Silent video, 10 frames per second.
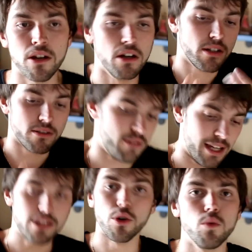eh, che
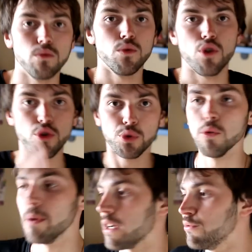sarei io, un, uno
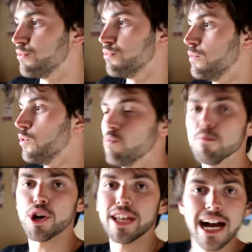youtuber, un, un
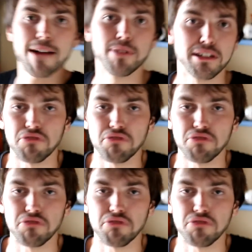money grabber.